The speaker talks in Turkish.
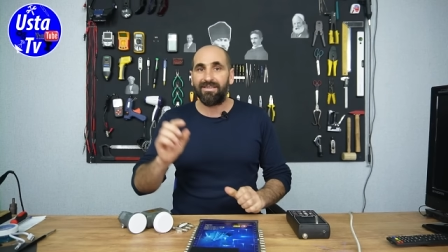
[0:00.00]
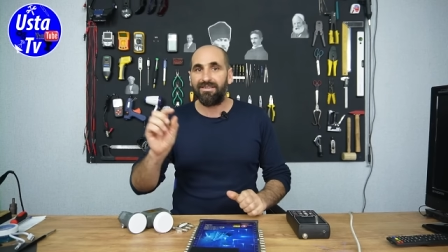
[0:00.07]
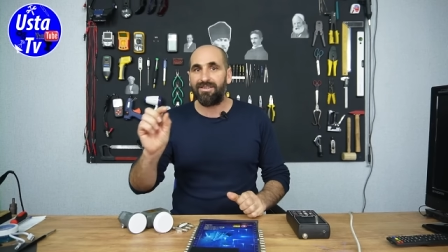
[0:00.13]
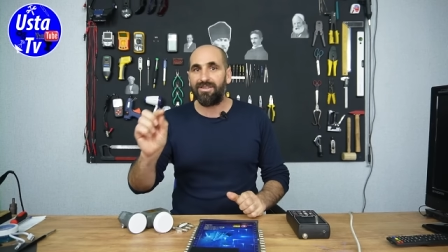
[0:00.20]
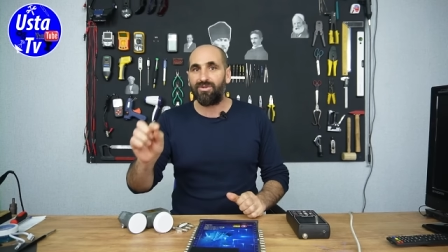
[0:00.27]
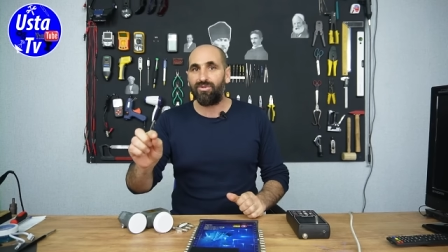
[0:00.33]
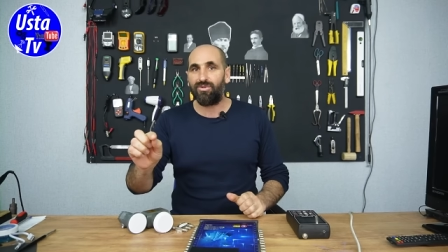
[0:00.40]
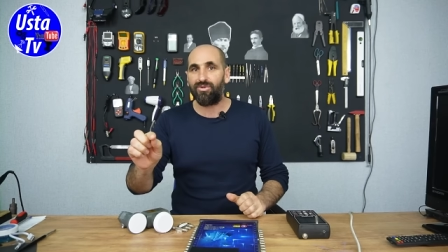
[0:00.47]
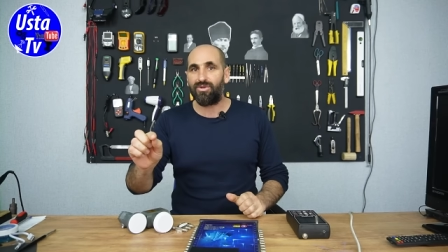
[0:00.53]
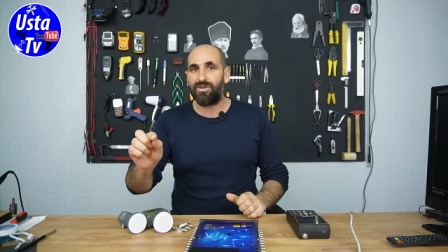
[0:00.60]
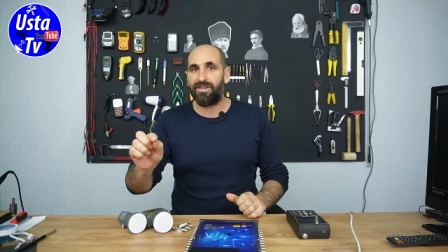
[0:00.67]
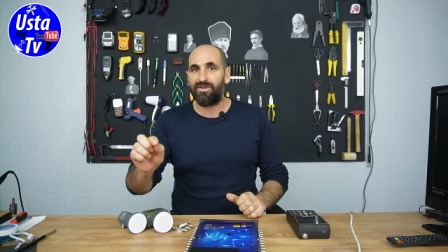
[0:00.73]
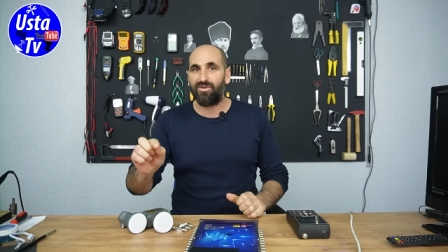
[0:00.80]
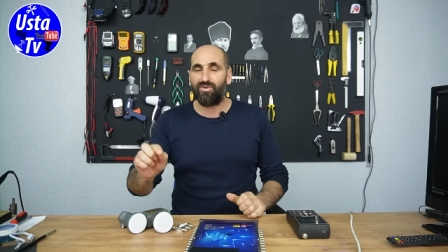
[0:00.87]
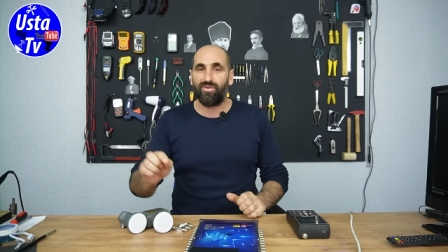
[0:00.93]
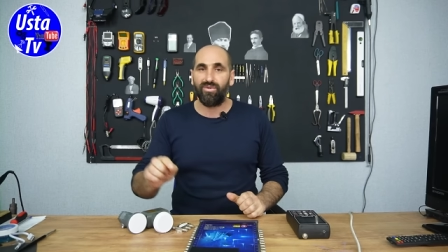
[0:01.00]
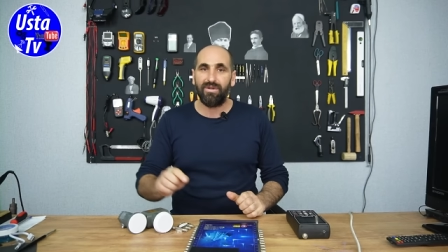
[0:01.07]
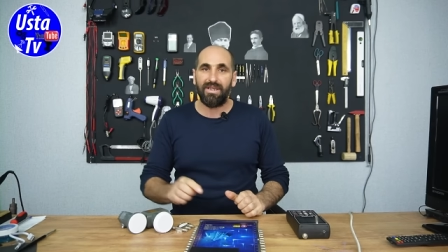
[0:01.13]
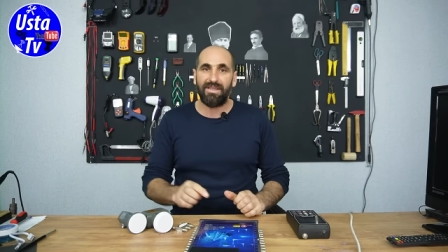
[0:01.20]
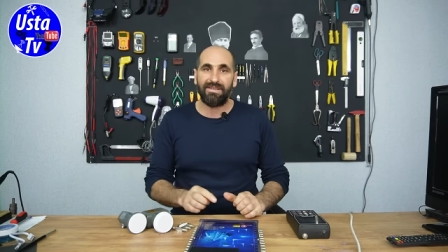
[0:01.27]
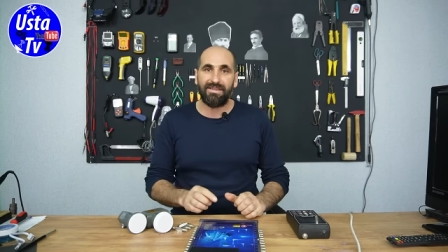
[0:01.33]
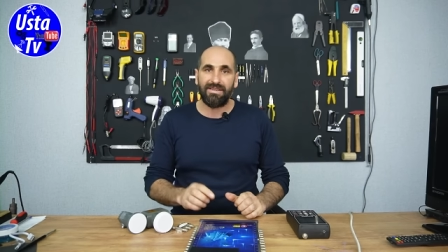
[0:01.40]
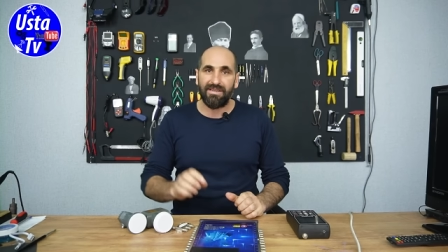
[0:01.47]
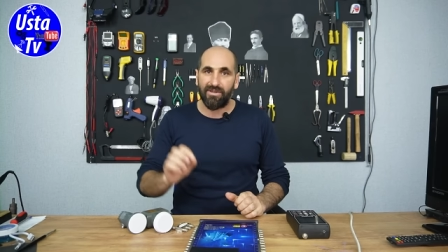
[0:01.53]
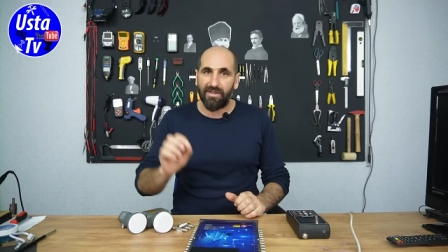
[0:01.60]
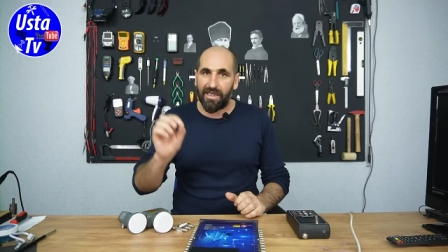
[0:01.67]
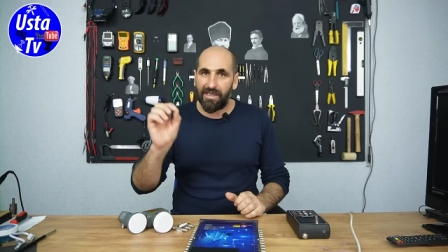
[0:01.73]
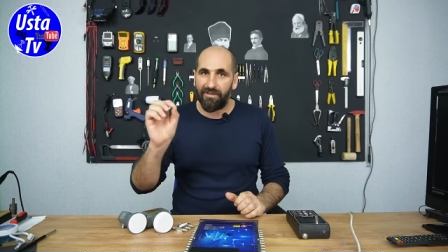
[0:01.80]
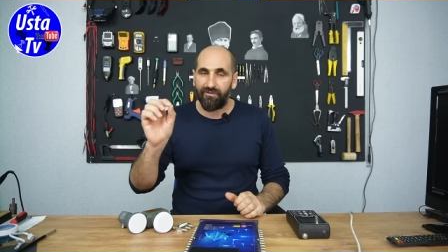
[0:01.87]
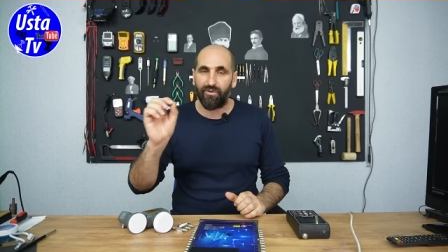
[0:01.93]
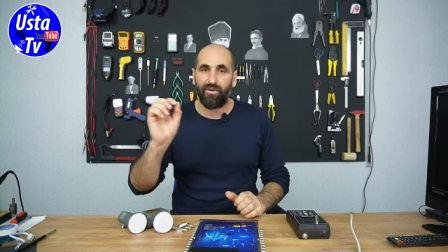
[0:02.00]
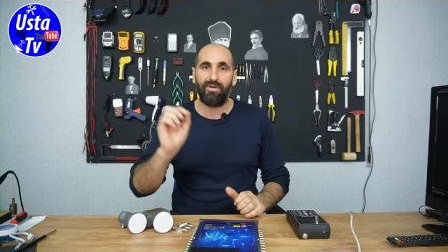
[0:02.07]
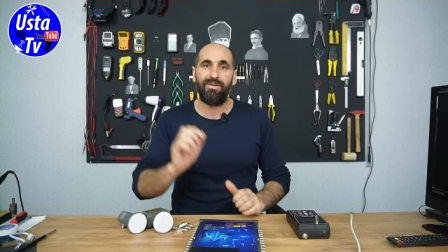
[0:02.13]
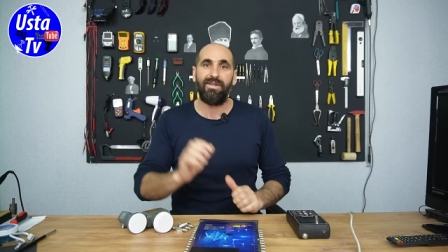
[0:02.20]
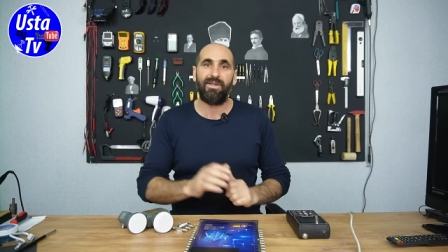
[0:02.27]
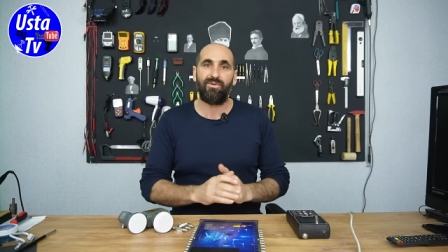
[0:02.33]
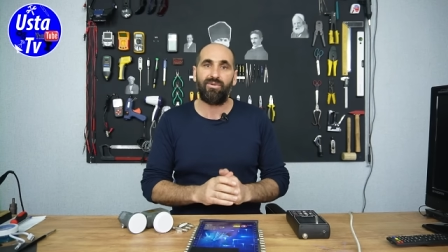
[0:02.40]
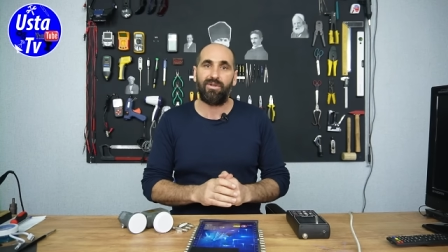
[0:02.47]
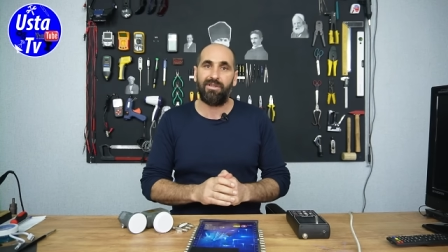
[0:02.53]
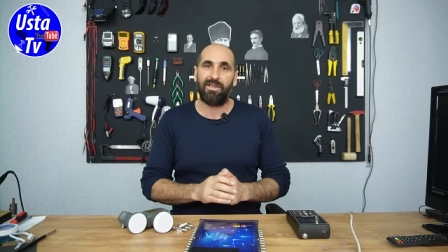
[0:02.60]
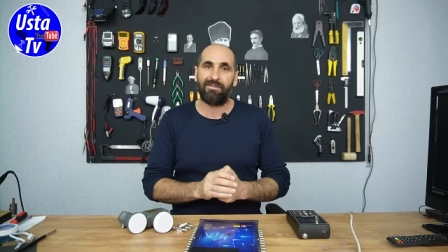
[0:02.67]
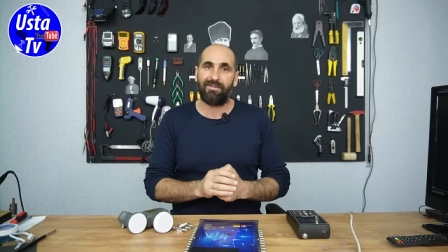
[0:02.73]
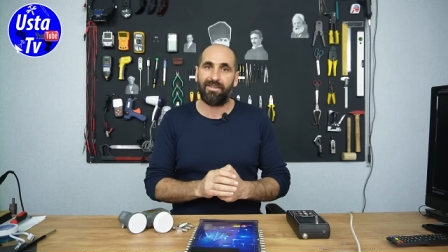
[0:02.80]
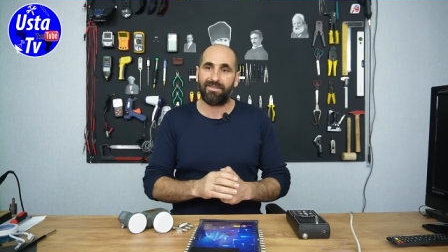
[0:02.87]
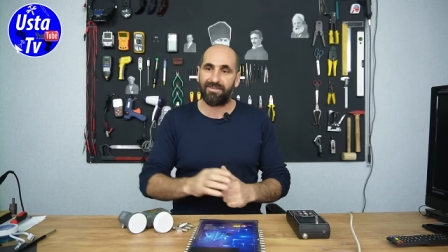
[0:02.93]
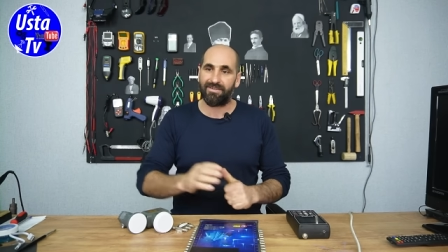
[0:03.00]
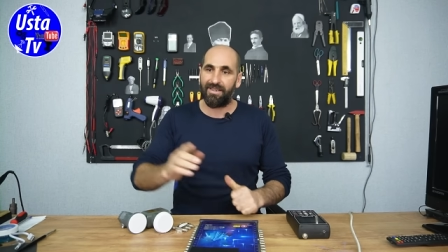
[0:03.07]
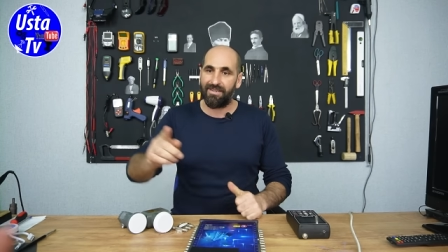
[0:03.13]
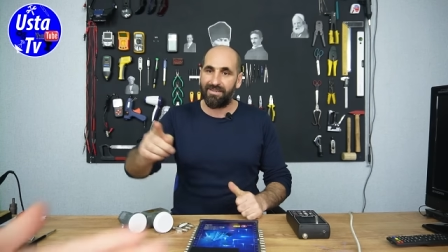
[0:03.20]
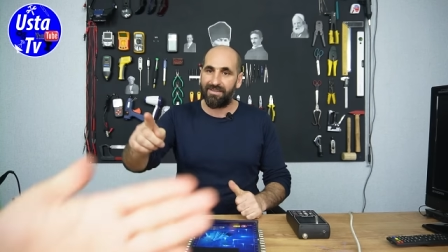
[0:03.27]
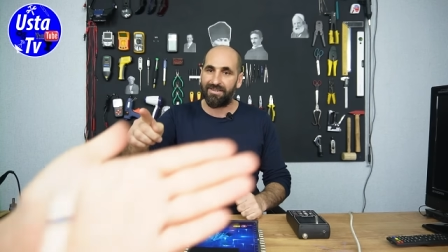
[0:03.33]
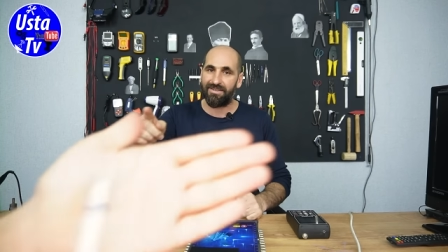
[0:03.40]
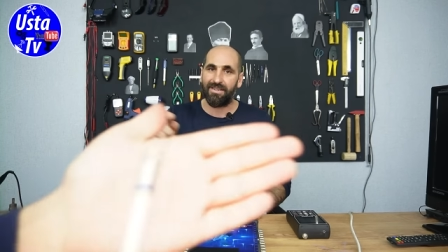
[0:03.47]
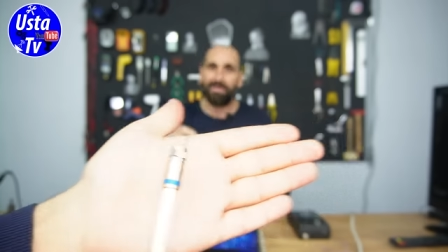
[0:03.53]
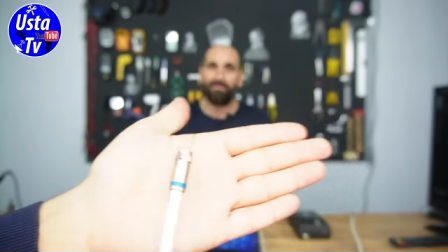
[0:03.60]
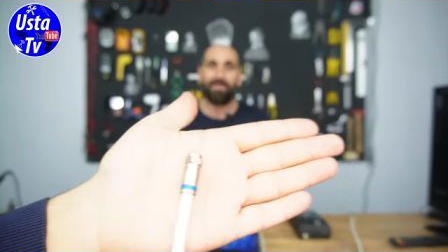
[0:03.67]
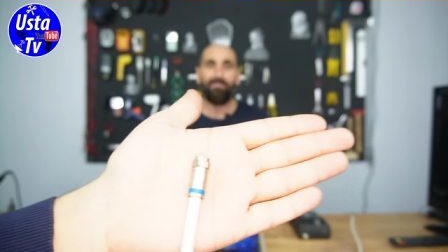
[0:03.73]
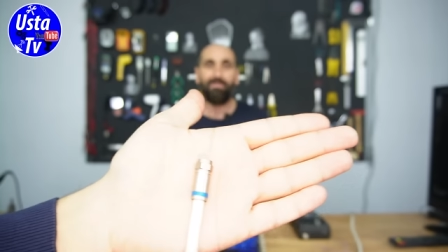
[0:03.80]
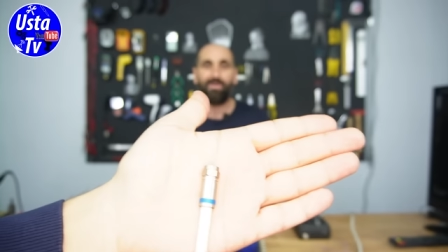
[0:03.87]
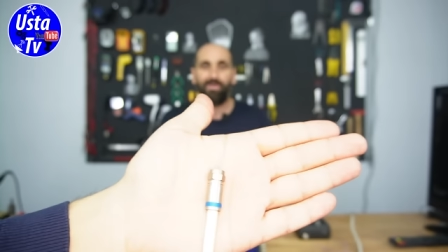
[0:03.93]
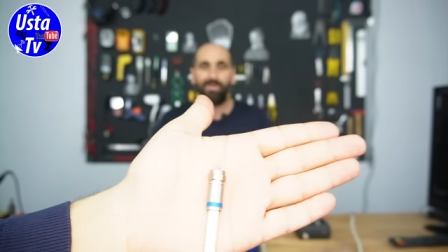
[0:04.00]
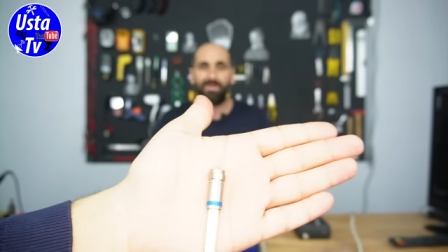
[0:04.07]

Dijitürkçülerin kullandığı F konnektörler var. Sayın Reji hemen bir